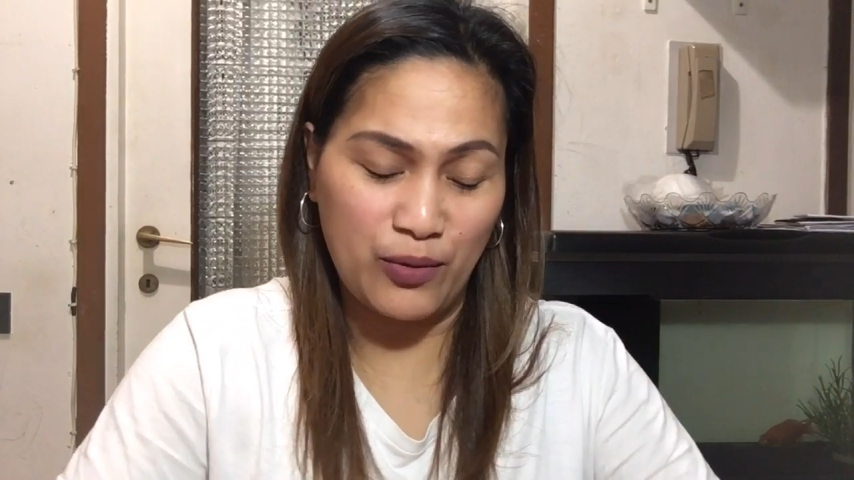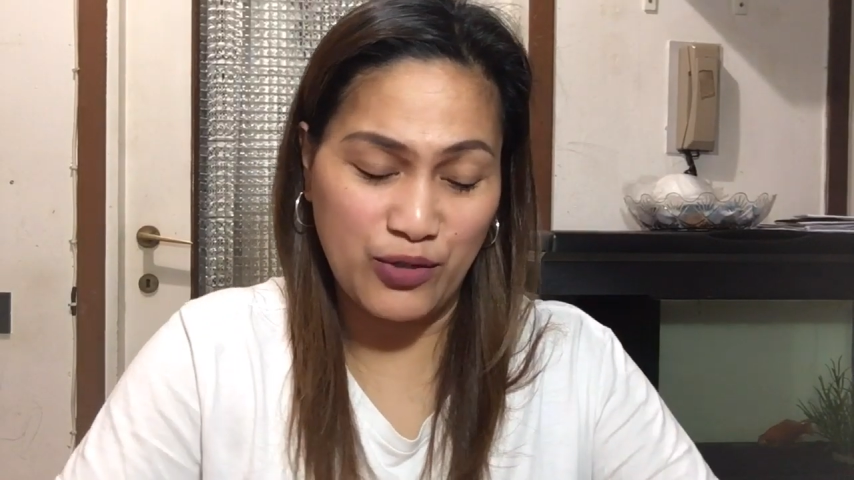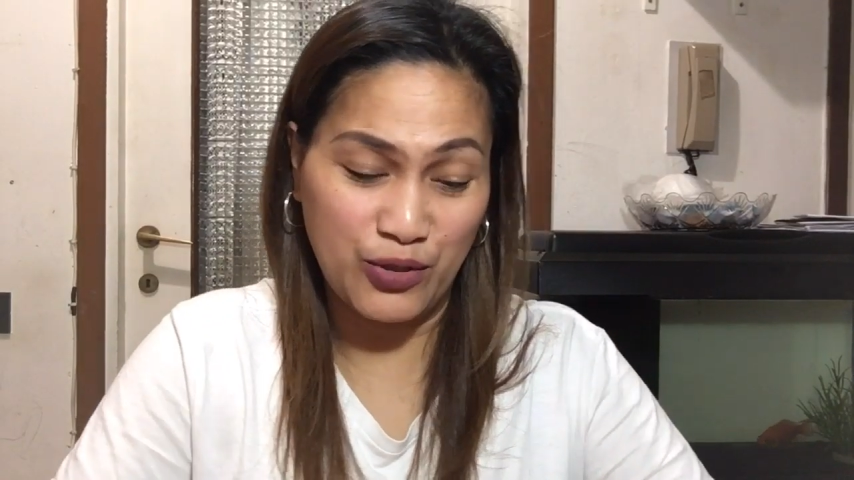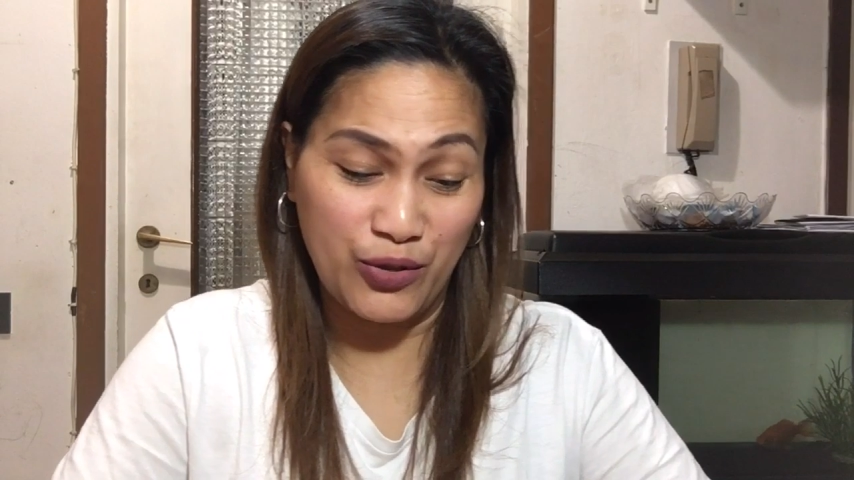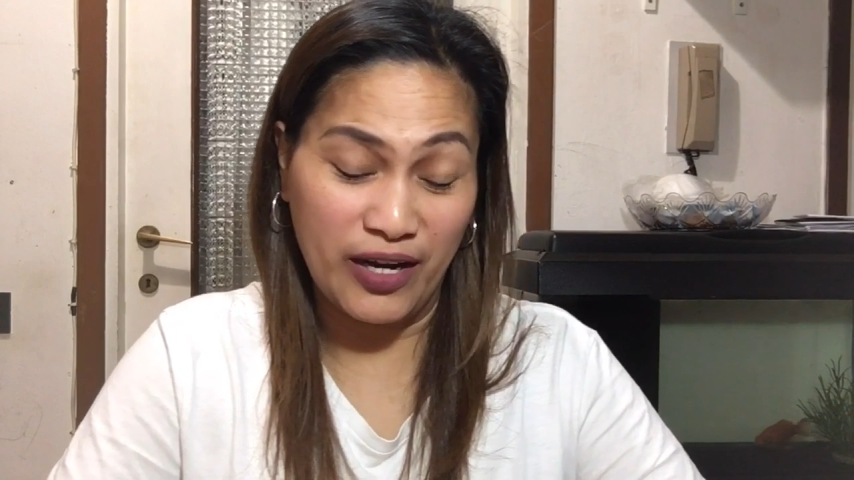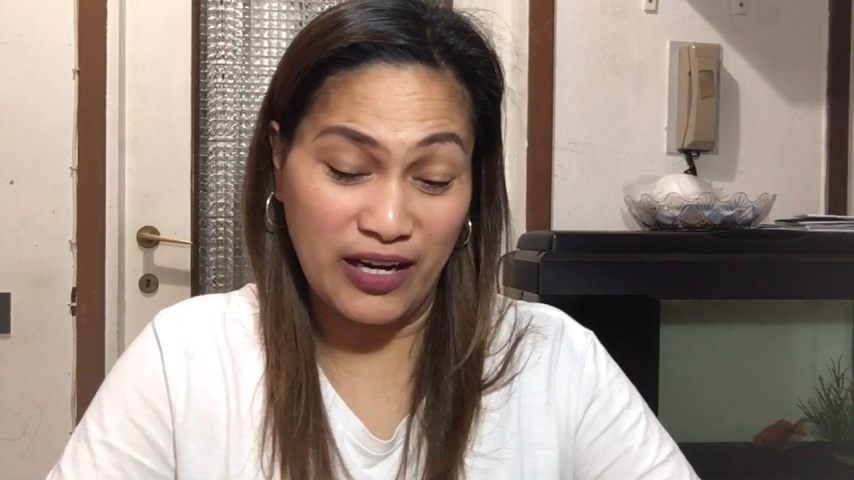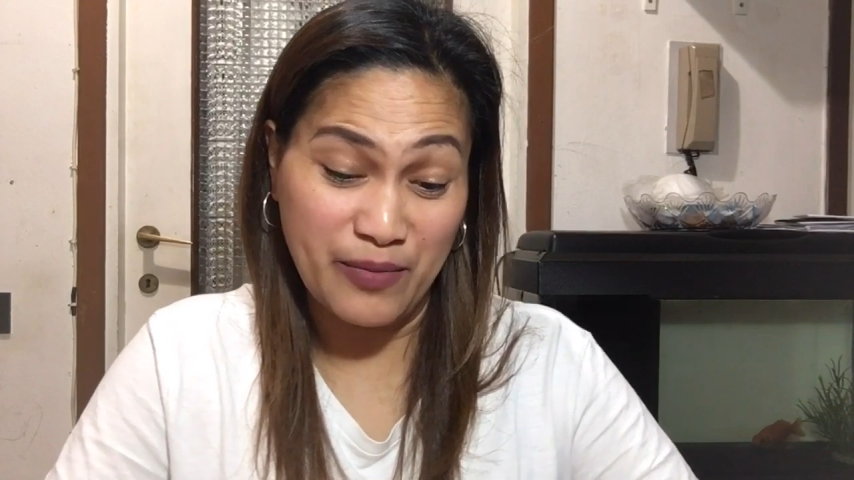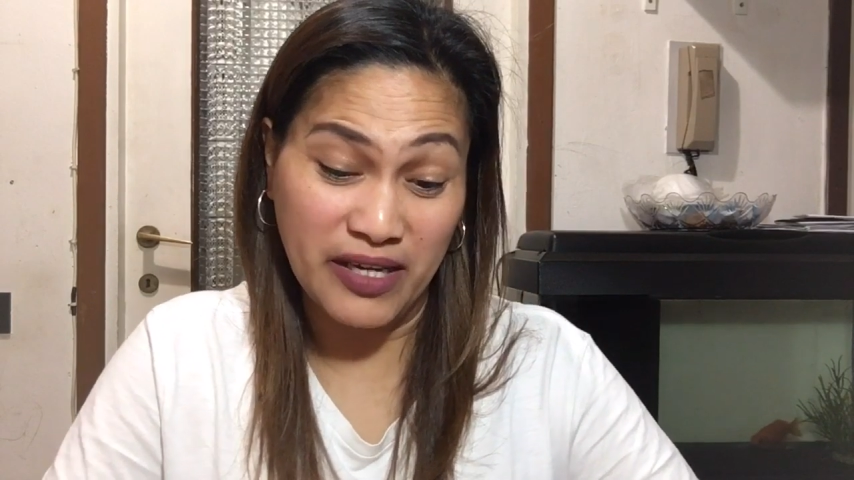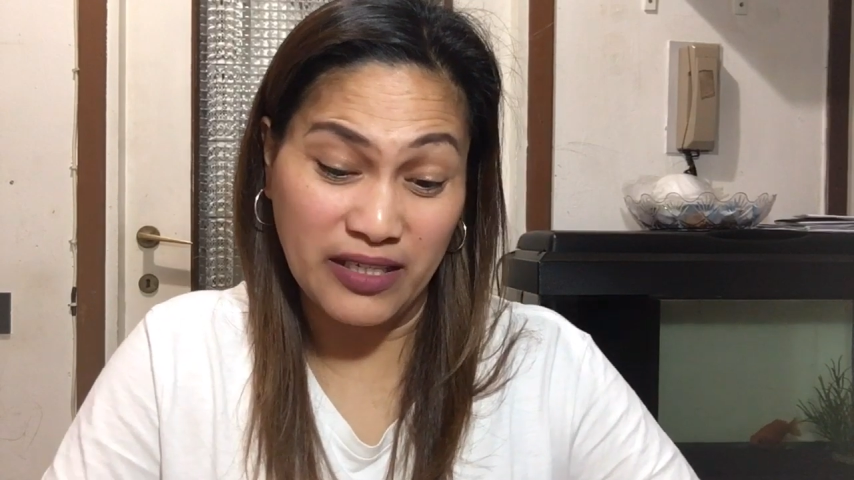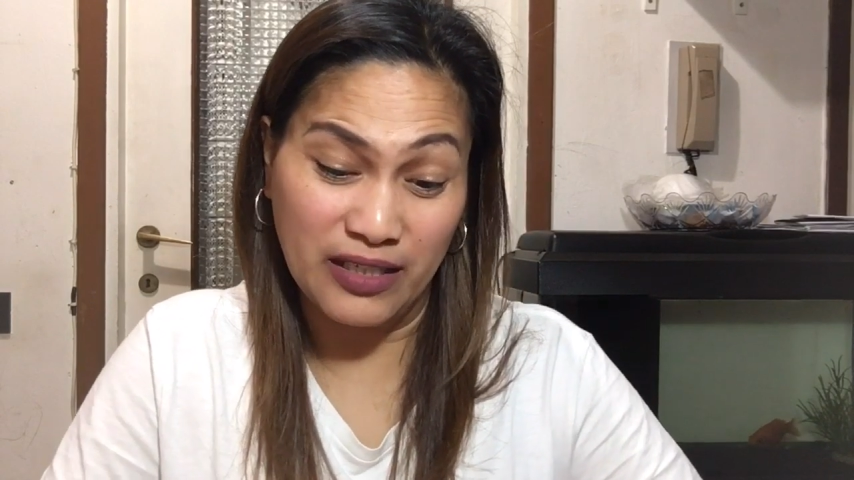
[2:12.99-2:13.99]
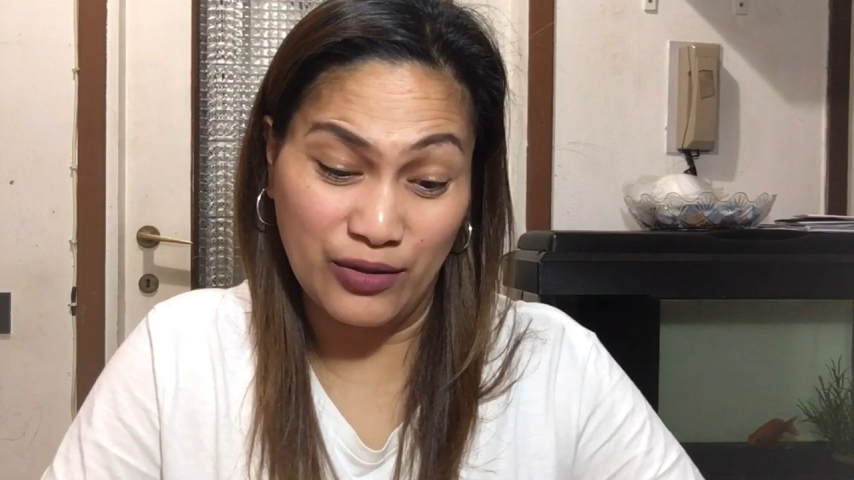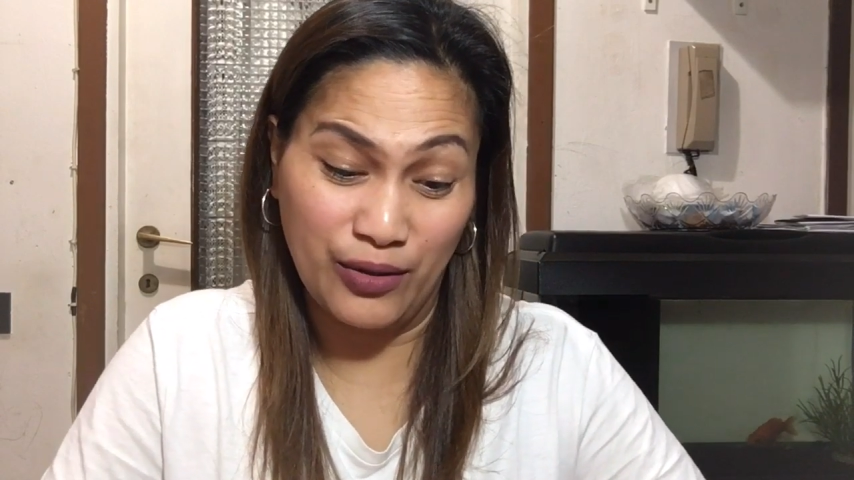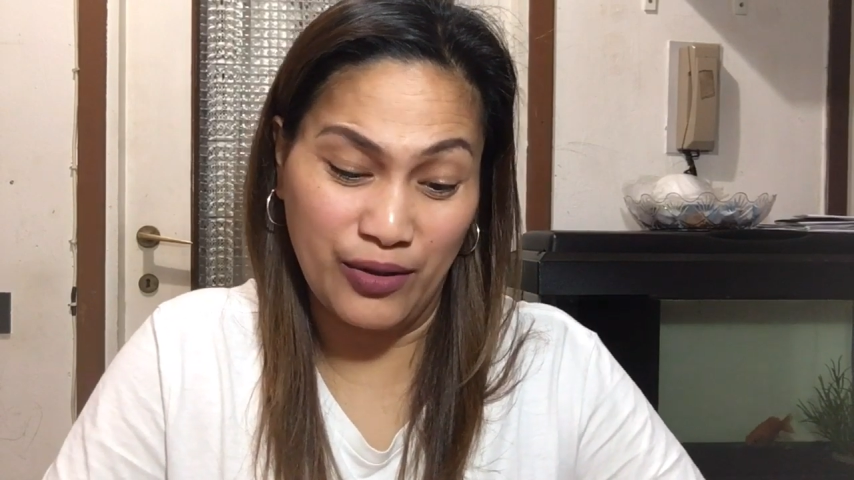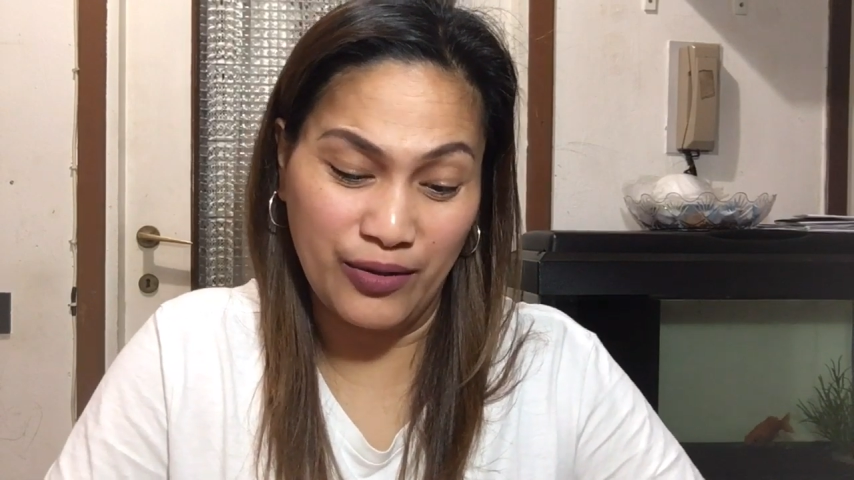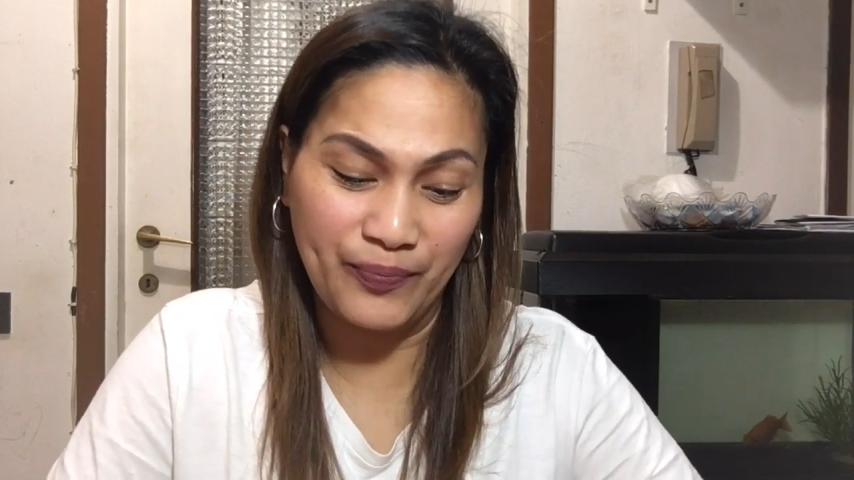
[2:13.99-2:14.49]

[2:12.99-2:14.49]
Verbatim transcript: pouch ko, ang laman nito,